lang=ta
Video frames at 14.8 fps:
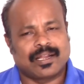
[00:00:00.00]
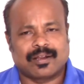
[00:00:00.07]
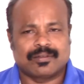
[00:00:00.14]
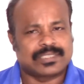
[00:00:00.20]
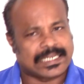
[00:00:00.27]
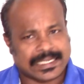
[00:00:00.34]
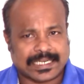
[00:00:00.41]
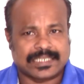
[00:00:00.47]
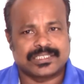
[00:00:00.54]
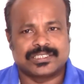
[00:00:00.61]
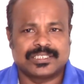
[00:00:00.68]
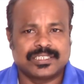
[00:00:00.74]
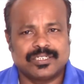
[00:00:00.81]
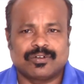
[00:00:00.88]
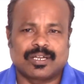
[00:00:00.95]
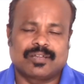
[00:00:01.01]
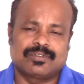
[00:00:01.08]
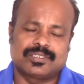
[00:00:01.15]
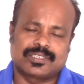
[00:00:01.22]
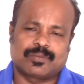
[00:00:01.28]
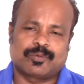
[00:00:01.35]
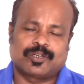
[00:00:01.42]
ஜனகராஜ் இவங்கெல்லாம்
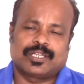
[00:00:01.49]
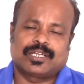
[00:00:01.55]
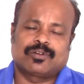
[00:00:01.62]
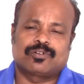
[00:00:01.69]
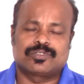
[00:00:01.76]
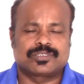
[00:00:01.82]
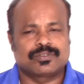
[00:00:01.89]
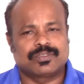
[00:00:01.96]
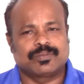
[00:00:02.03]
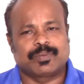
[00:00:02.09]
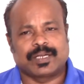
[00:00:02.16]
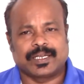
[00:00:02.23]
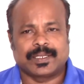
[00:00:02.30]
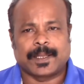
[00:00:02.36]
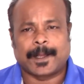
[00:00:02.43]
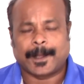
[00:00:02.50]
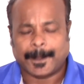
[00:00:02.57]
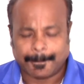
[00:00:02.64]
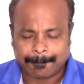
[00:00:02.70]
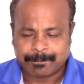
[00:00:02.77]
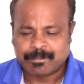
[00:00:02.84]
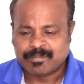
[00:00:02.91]
வந்து சப்போர்ட்டிங் ரோல்ஸ் வந்து பண்ணியிருந்தாங்க
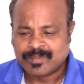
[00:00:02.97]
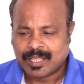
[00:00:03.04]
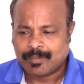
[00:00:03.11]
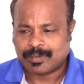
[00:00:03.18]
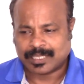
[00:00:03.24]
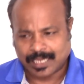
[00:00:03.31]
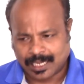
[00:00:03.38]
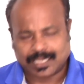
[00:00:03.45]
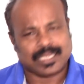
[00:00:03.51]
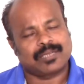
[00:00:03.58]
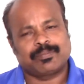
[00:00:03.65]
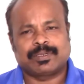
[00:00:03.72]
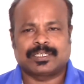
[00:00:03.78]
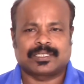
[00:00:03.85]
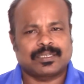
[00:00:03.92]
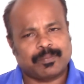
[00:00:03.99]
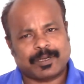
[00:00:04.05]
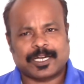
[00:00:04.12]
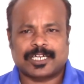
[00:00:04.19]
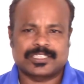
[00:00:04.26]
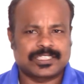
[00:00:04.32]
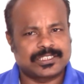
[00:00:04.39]
பிரதான கதாபாத்திரத்தில்
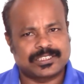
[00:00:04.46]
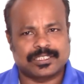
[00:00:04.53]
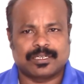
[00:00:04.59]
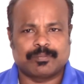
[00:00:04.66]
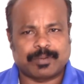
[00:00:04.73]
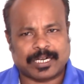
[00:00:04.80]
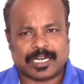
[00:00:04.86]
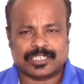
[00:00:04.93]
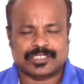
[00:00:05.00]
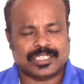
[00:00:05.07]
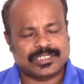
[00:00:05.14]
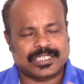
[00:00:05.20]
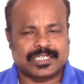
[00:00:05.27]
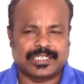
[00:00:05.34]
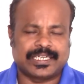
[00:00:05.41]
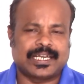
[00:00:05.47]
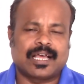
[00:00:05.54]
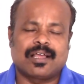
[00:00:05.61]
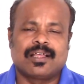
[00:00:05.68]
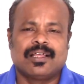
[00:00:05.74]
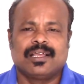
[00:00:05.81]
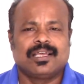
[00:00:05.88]
பிரகாஷ் பிரகாஷ்ராஜ் அண்ட் நீனா
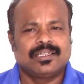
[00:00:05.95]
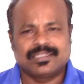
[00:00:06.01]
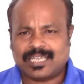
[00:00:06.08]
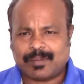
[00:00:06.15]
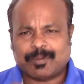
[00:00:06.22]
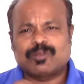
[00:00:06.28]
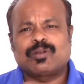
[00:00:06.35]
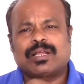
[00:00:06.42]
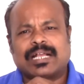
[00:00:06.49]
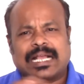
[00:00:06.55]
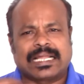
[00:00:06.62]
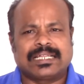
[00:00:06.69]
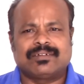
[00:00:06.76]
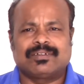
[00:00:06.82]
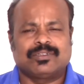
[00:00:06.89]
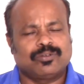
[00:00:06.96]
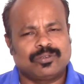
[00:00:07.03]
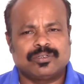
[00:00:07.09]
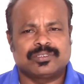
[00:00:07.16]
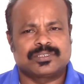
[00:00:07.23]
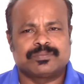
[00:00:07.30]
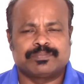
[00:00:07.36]
இந்த திரைப்படத்துடைய கதை வந்து
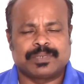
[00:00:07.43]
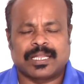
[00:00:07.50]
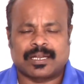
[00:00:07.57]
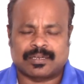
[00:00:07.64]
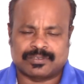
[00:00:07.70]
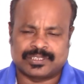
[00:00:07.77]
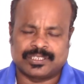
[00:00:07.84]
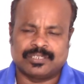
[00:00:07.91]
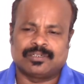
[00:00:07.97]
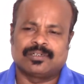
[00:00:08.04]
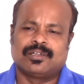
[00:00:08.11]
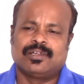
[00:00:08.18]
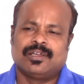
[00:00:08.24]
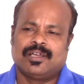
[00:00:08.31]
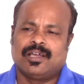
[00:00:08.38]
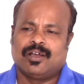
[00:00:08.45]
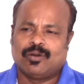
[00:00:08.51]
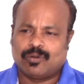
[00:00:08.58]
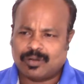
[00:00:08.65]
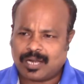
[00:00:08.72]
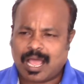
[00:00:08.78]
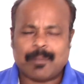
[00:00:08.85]
ஒன்றும் சிம்பிளான விஷயம்
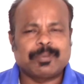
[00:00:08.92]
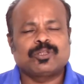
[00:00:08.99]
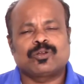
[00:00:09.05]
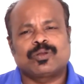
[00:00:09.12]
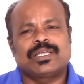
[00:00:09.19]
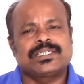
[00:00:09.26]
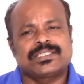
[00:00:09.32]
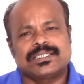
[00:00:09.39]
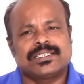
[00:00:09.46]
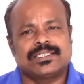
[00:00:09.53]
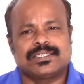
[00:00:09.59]
ஒரு நாற்பத்தோரு வயசு